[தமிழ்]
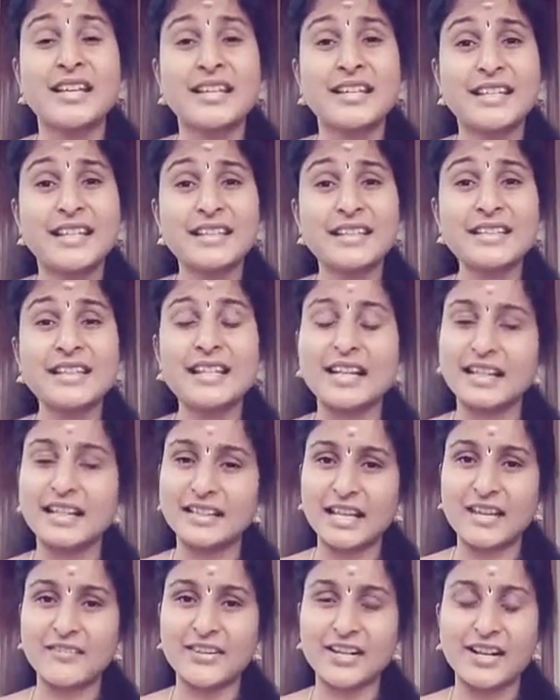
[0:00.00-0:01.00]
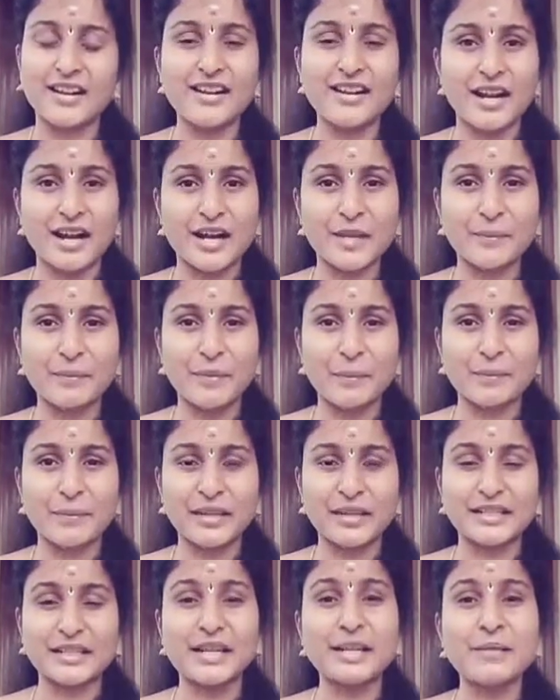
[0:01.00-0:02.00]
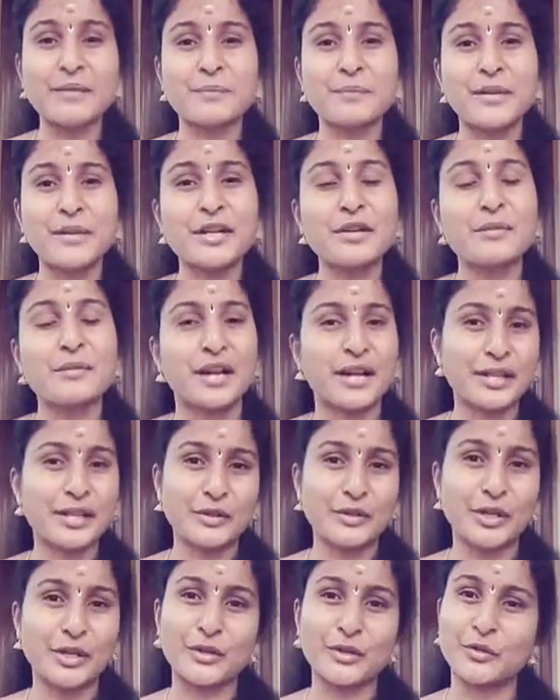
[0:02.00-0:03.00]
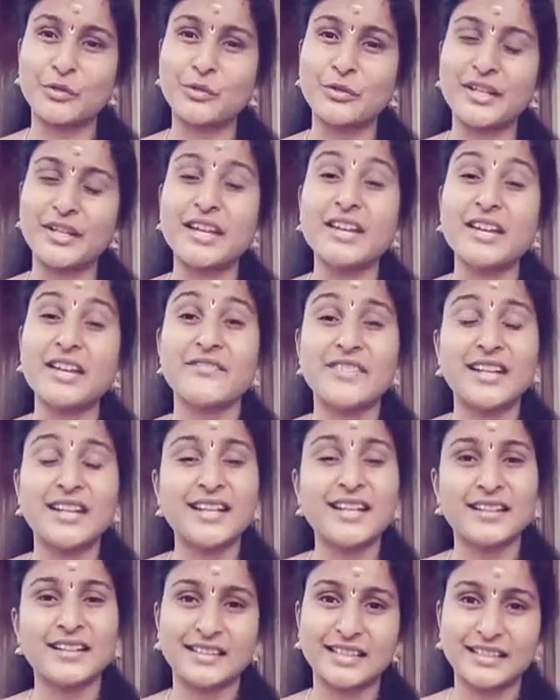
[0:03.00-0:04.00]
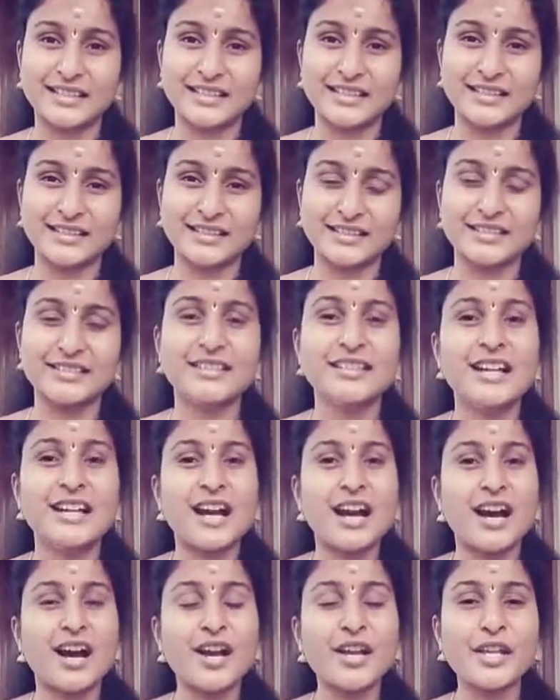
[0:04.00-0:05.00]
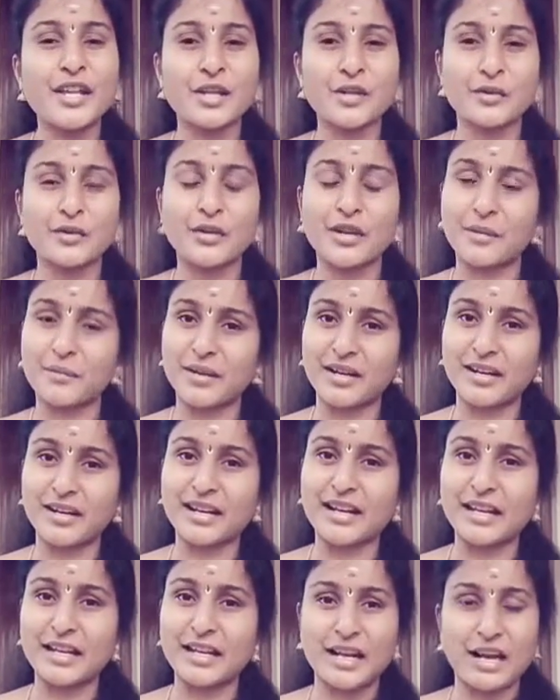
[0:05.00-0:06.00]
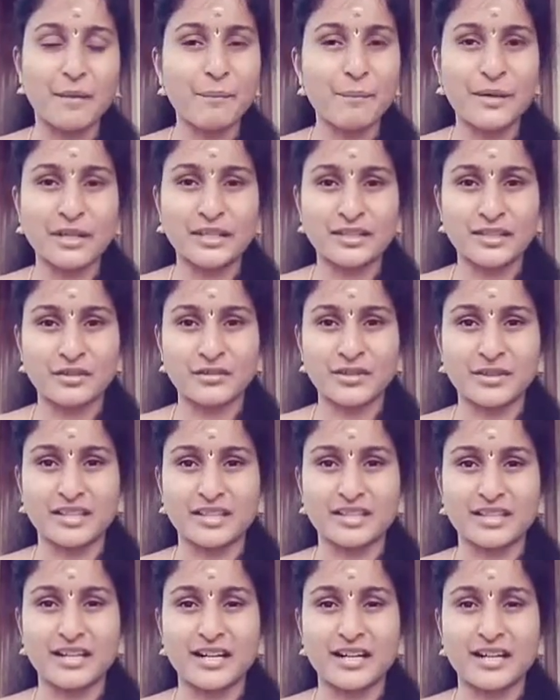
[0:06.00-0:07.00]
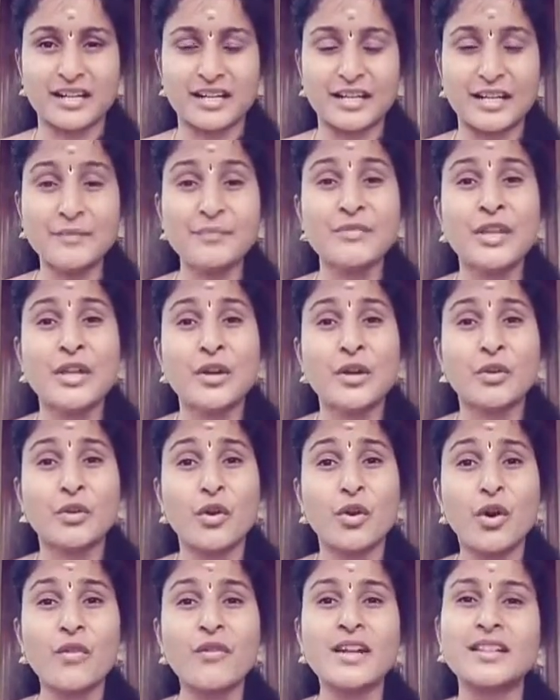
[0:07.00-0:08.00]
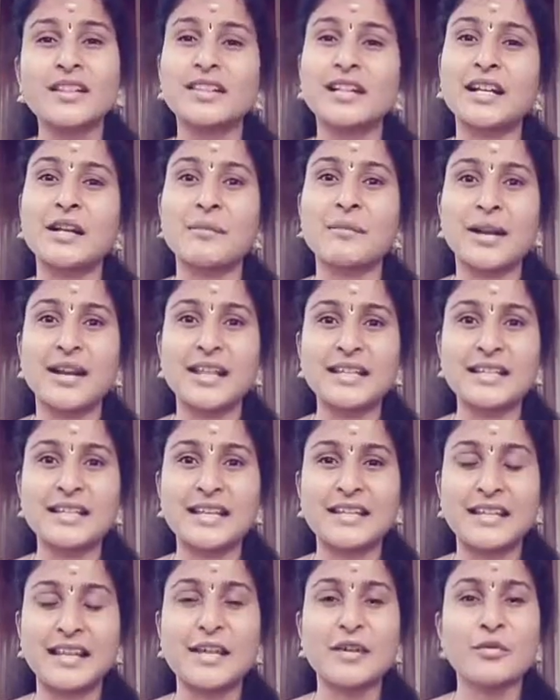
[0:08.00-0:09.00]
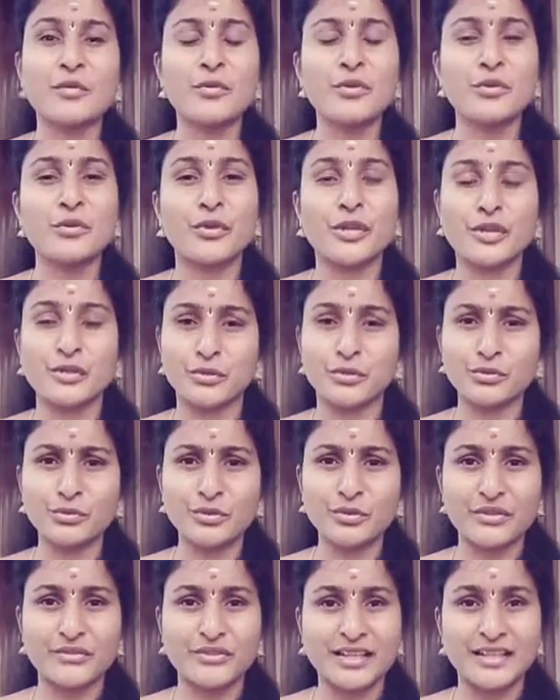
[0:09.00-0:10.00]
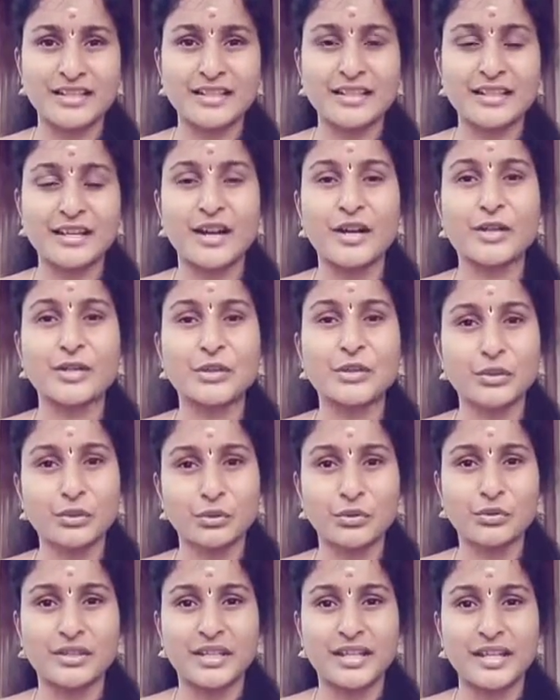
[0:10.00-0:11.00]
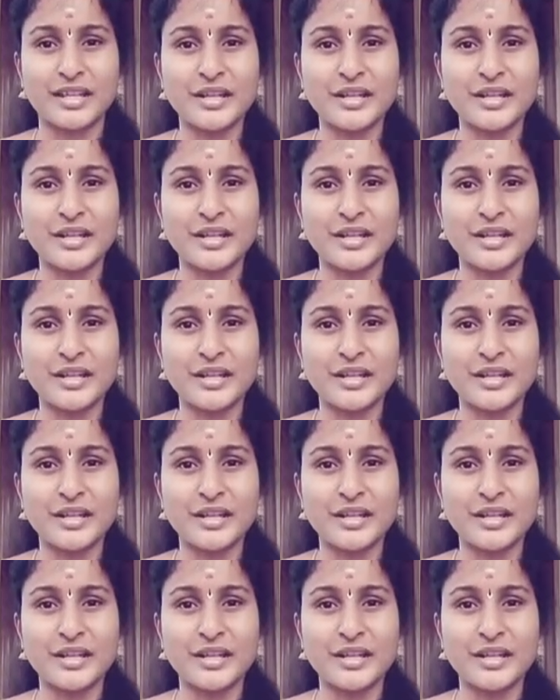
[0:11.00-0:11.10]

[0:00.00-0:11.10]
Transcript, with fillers: இந்திர தேவனால் அனுப்பப்பட்ட பெருமலையுடன் கூடிய வெள்ளத்திலிருந்து ஆயர்குல மக்களை காப்பாற்றுவதற்காக கோவர்த்தன மலையையே உன்னுடைய சுண்டு விரலினால் தூக்கி